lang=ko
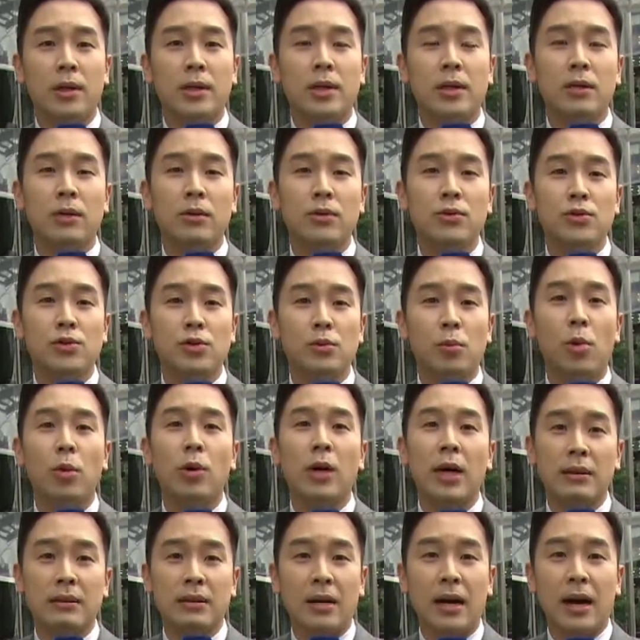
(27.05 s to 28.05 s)
긁은 줄
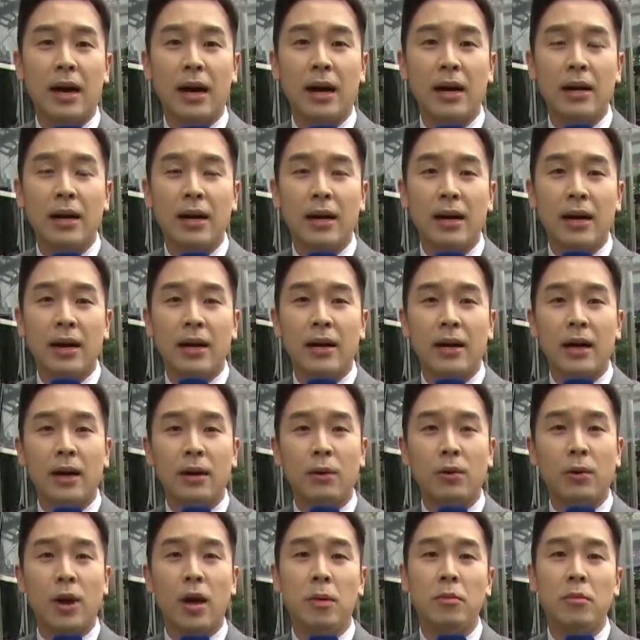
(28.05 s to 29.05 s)

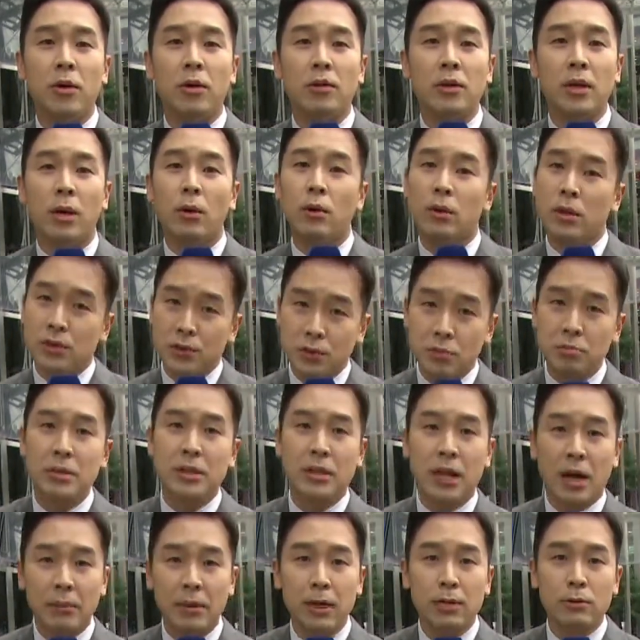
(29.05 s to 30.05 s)
몰랐다라고 해명은 하고
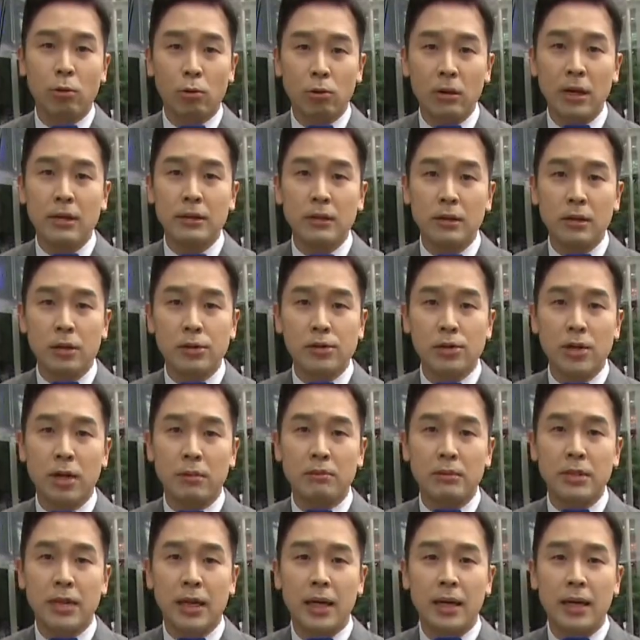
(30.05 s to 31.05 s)
있습니다만 논란은
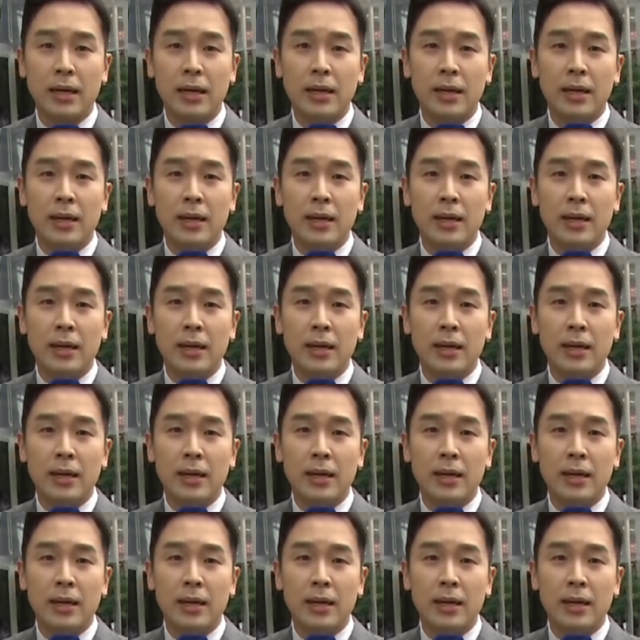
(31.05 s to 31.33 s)
여전합니다.